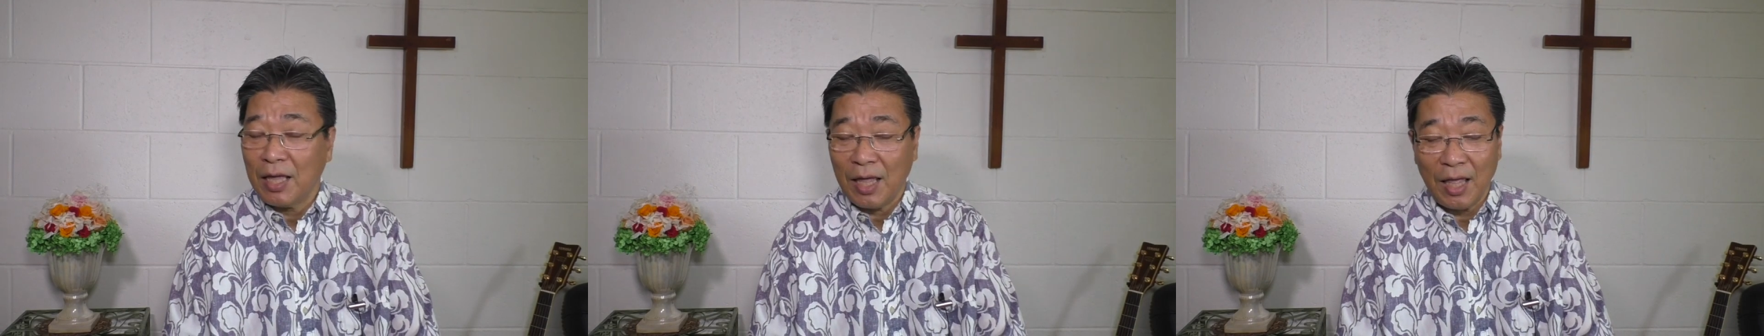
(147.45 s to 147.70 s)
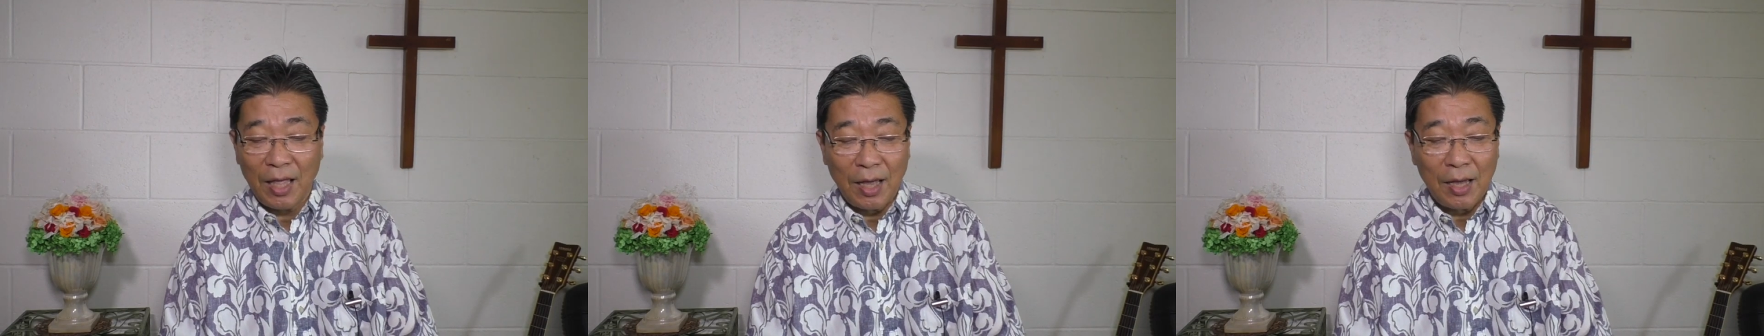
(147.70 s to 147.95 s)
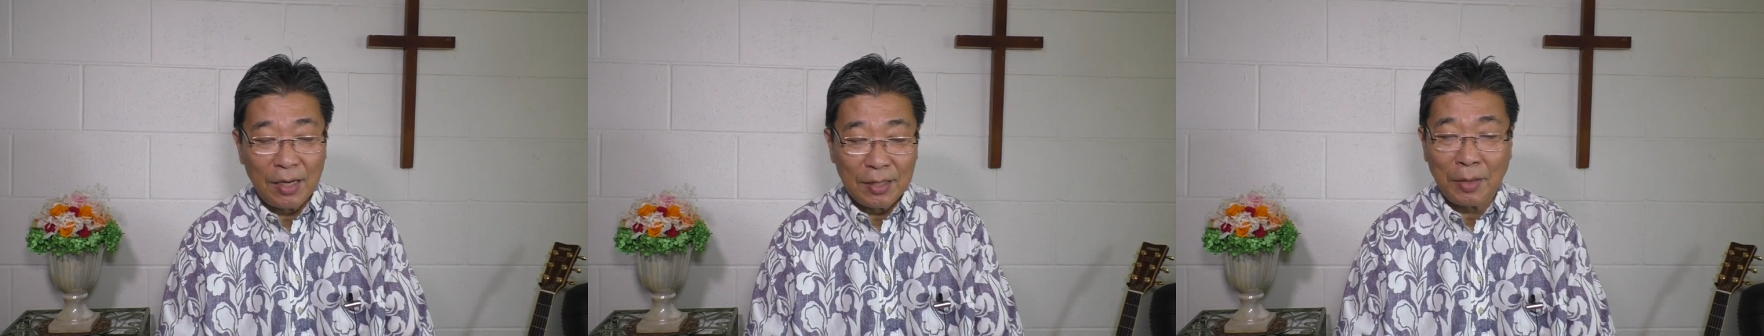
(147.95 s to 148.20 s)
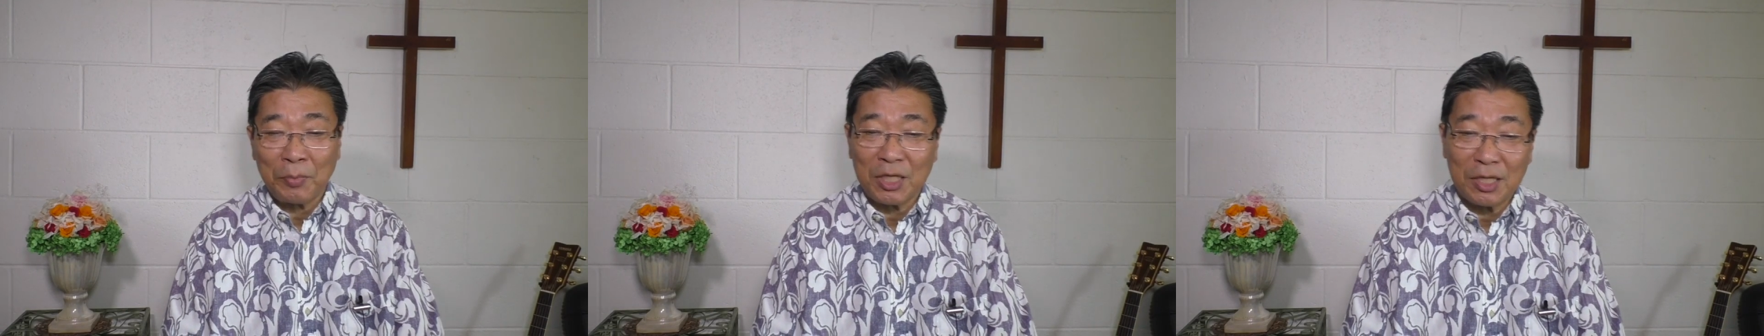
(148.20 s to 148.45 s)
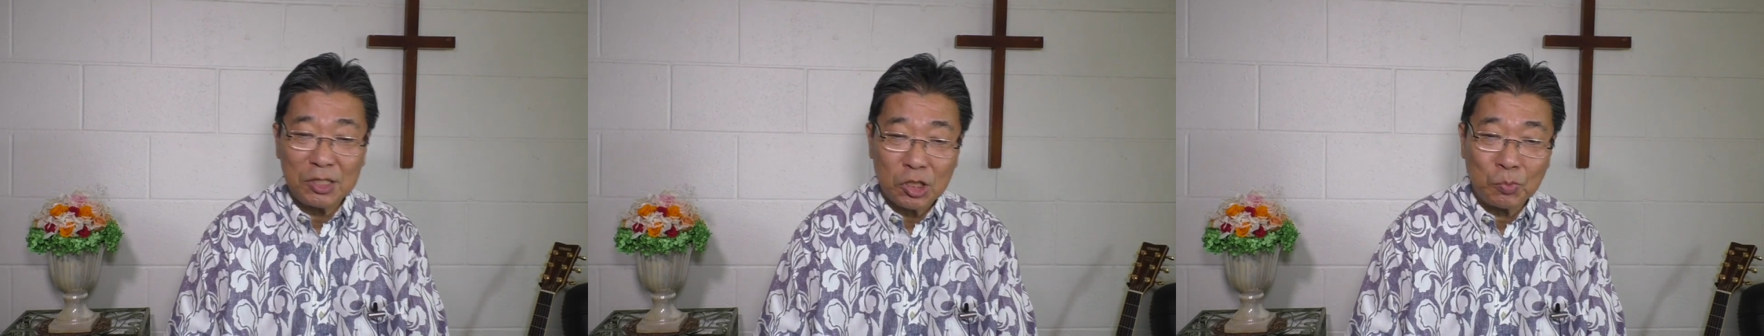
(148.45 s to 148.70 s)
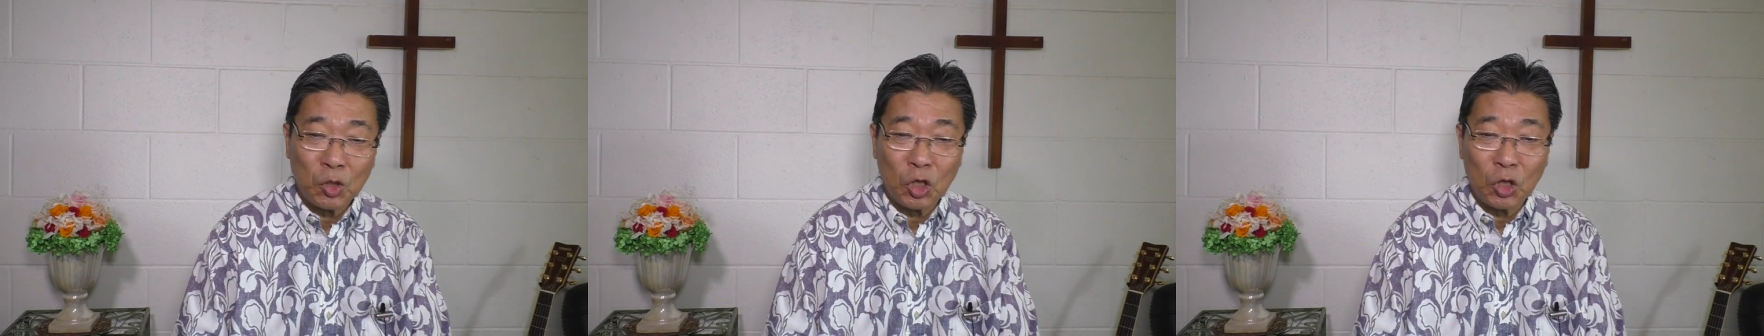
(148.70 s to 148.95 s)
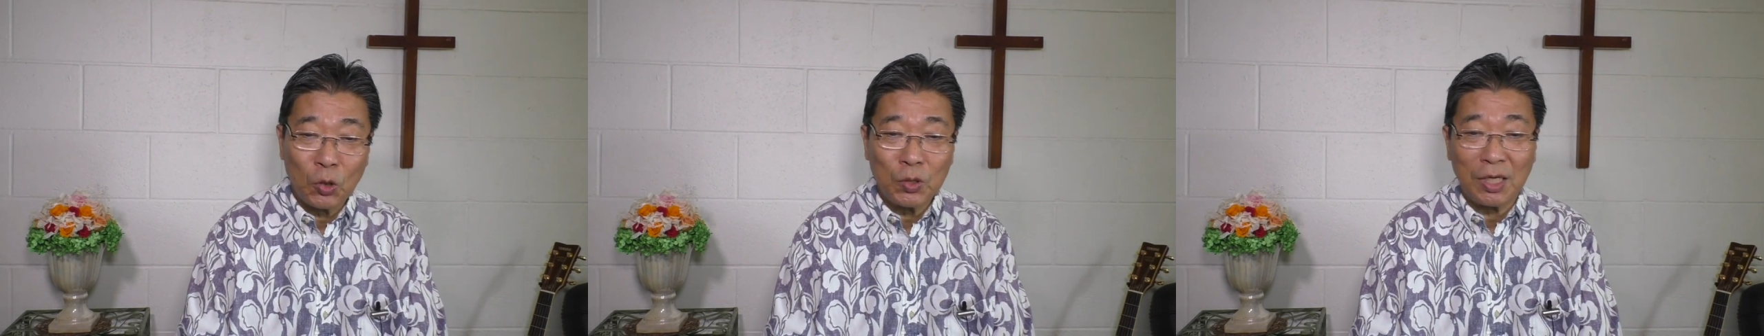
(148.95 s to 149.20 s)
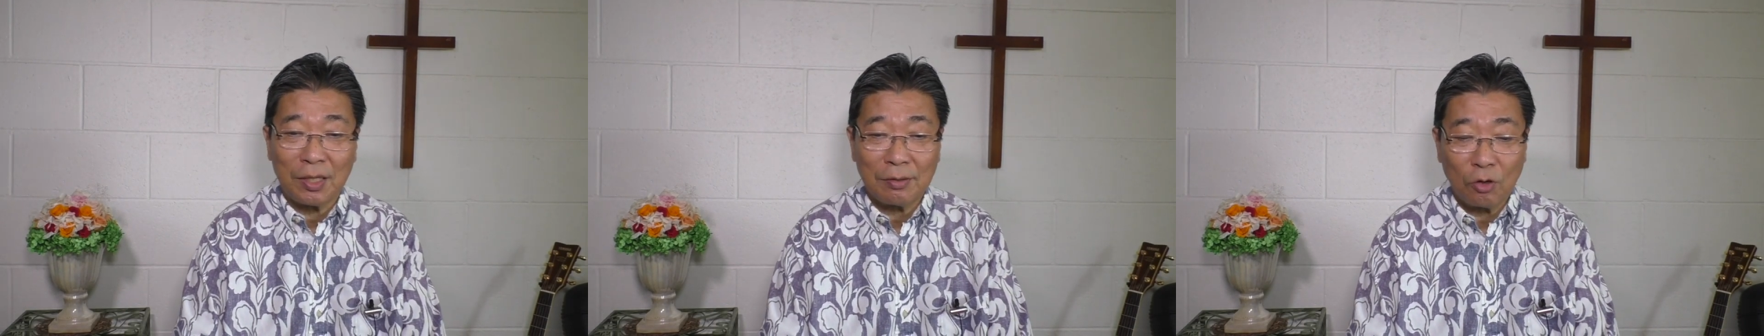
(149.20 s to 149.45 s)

えー、改めていつものように